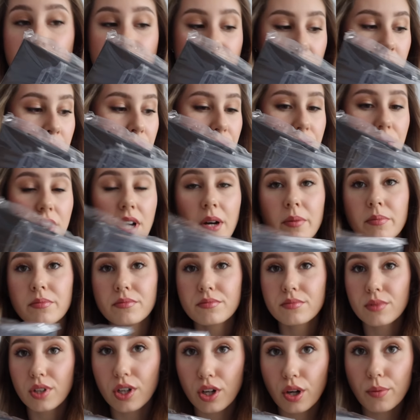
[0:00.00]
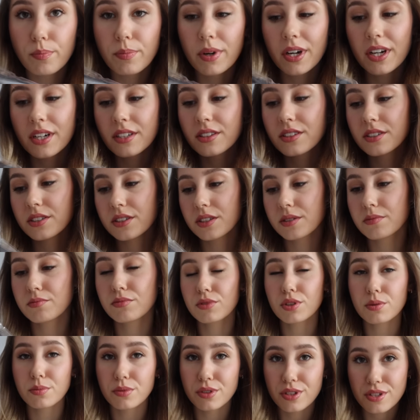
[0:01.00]
Co mówiłam? Koperty
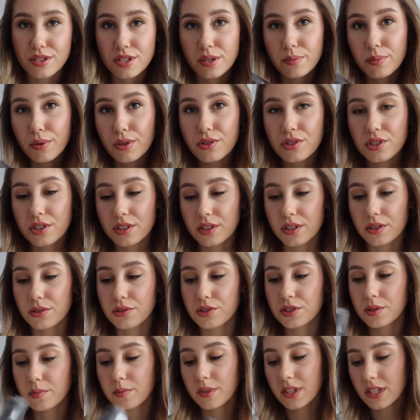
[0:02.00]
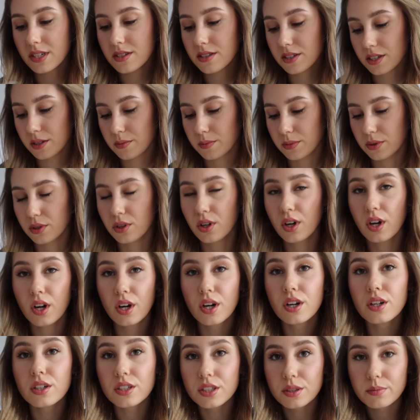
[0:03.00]
do moich zaproszeń na osiemnastkę, bo
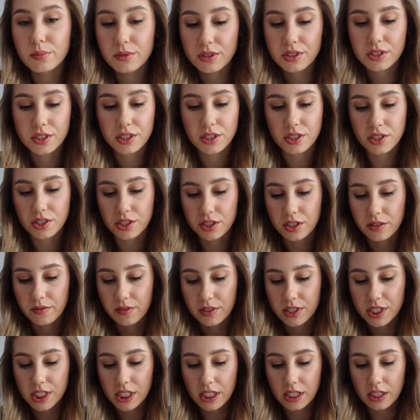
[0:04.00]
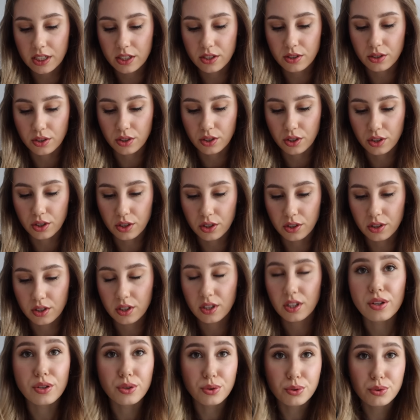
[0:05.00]
Gdybyście jeszcze nie widzieli, to
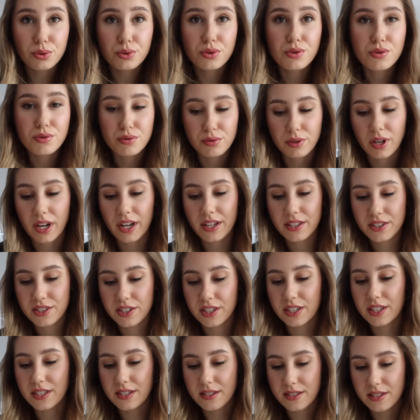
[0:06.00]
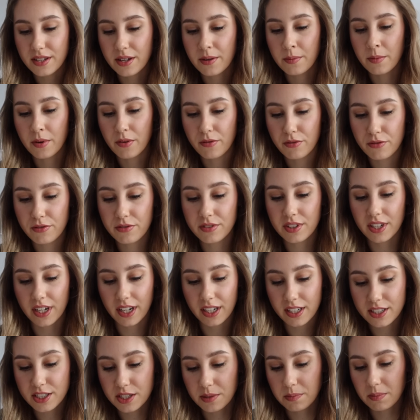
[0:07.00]
już słuchajcie, jestem w
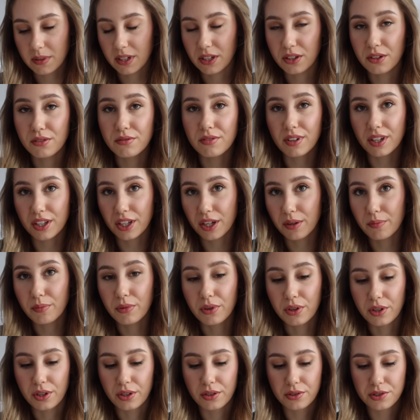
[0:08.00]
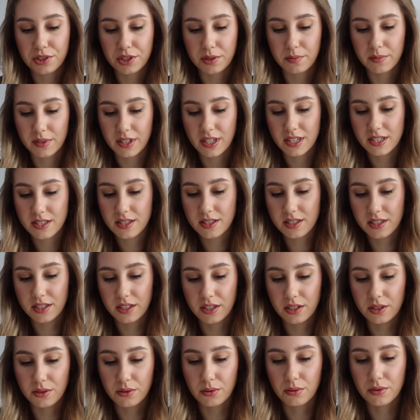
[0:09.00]
trakcie planowania mojej
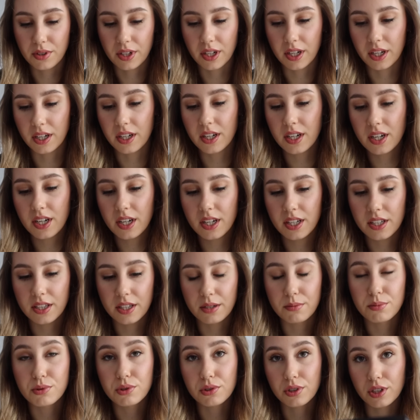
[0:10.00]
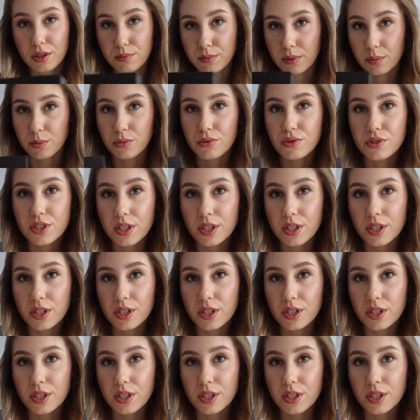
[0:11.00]
osiemnastki i tutaj na przykład mam już